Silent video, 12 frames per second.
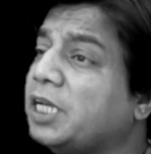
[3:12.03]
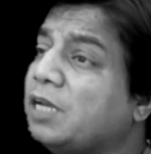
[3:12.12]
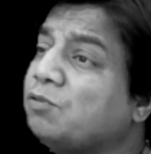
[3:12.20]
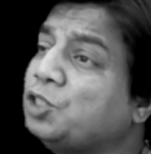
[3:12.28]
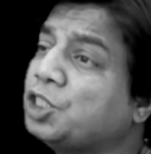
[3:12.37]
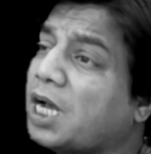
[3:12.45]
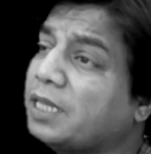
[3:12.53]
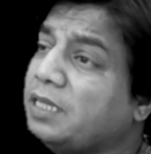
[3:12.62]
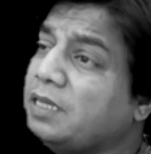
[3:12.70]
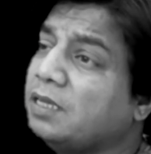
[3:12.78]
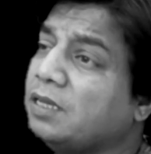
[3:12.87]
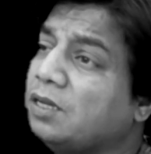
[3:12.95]
जनेऊ
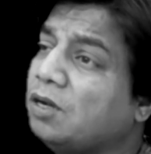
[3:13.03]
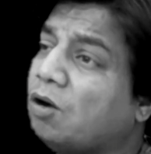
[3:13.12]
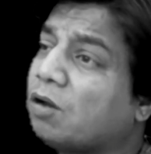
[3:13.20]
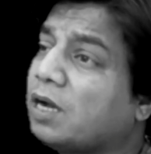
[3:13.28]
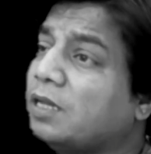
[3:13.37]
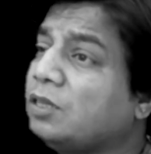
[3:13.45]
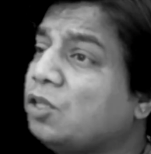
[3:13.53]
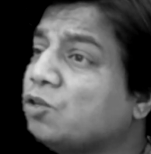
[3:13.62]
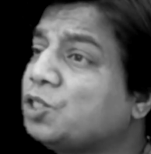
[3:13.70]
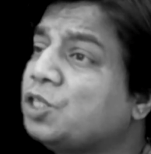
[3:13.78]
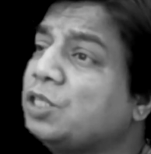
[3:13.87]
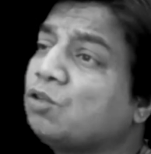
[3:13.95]
शादी और
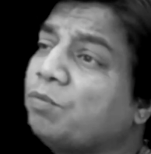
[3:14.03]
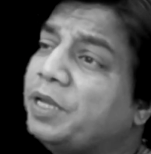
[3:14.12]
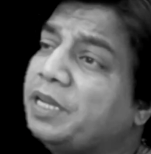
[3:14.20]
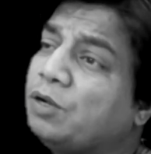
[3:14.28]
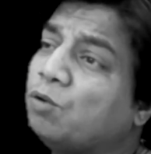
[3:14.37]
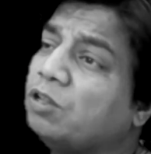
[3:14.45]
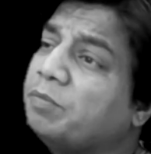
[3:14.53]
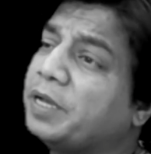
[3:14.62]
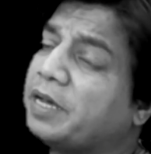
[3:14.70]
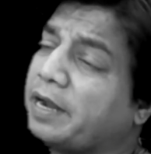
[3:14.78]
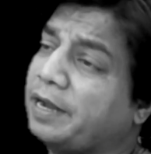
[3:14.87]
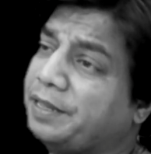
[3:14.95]
अंत्योष्टि तो मेरी गोद में
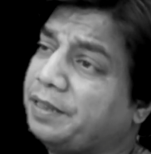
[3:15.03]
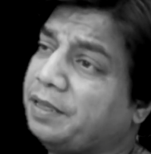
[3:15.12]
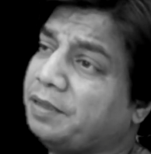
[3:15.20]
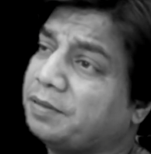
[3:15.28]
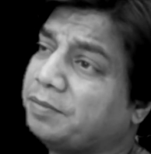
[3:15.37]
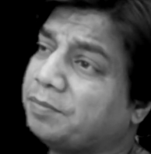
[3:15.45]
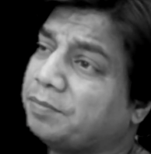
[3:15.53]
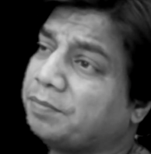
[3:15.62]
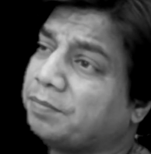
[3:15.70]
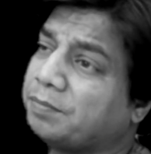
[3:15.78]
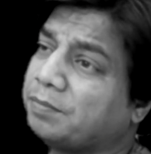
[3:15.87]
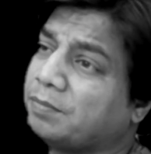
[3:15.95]
कर लेते
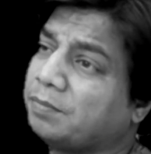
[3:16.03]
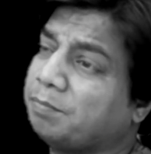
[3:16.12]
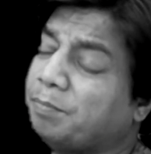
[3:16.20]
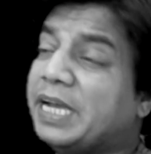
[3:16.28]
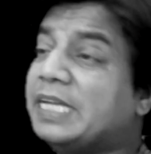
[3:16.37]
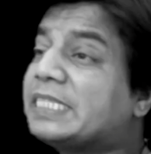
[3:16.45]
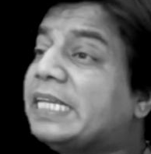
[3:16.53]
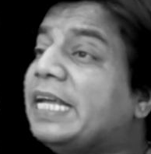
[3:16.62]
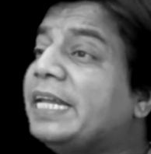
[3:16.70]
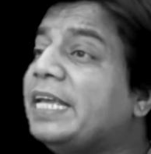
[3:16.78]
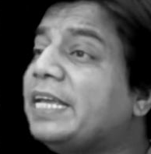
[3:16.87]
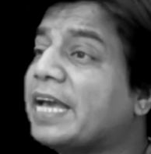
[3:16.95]
मैं इसलिए
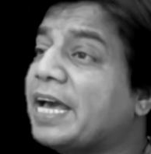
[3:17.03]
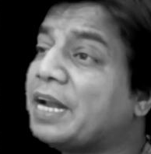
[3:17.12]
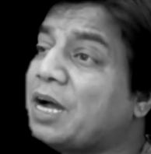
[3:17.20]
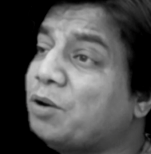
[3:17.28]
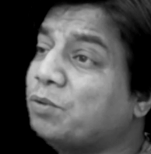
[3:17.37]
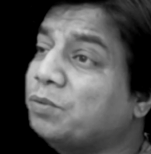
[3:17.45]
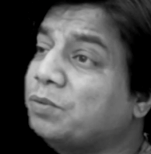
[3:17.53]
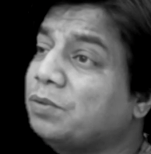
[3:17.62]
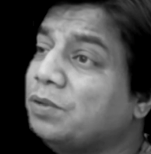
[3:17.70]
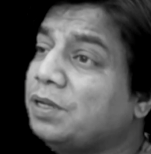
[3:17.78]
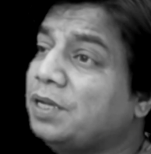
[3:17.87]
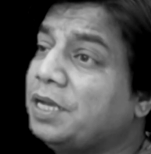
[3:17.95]
नहीं कह रहा
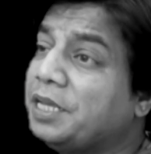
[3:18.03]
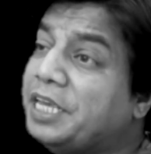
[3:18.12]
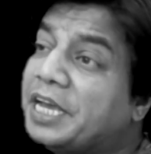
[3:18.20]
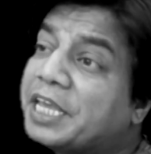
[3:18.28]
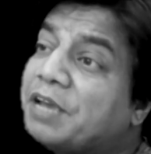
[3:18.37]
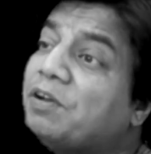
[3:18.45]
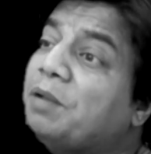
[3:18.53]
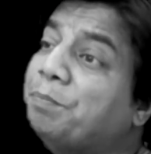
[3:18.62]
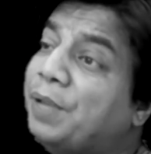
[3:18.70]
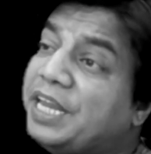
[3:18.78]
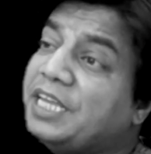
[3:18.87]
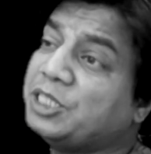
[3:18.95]
हूँ कि यह केवल
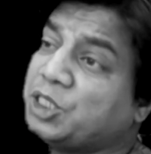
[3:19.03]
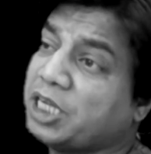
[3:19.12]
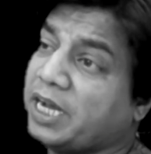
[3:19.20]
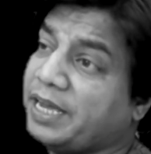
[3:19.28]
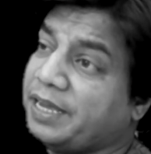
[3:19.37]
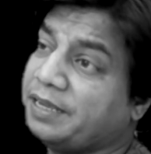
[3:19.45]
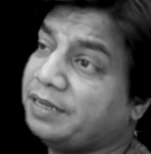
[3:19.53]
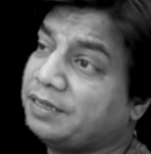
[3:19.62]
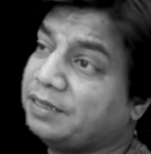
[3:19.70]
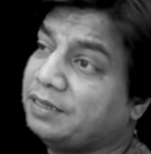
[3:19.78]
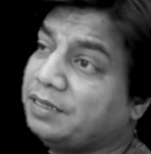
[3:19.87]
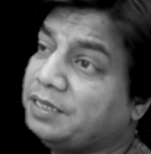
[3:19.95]
मेरी इच्छा है
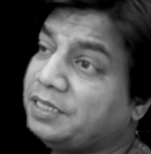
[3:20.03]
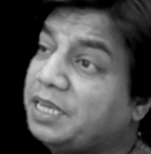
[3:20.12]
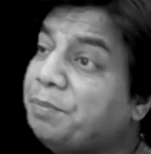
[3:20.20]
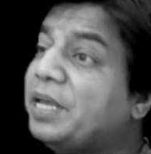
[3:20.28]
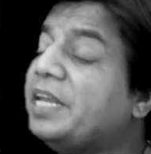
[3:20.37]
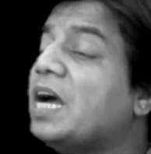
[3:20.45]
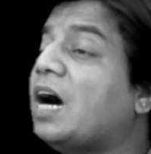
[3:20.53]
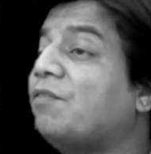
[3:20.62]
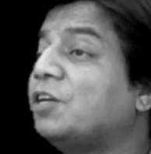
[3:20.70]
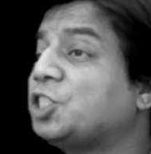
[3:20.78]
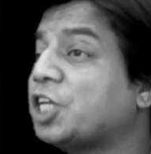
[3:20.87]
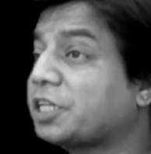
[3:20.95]
ये मेरी
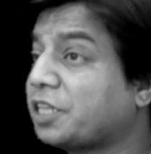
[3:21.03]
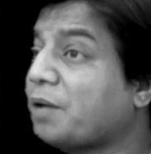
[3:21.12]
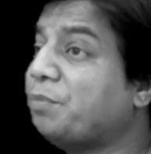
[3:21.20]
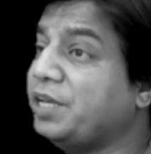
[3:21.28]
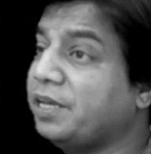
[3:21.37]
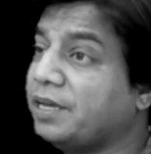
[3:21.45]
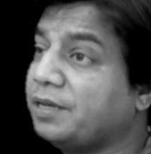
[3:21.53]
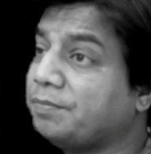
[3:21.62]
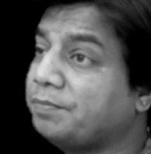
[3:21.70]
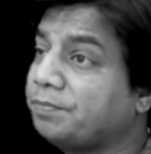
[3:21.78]
आवश्यकता भी है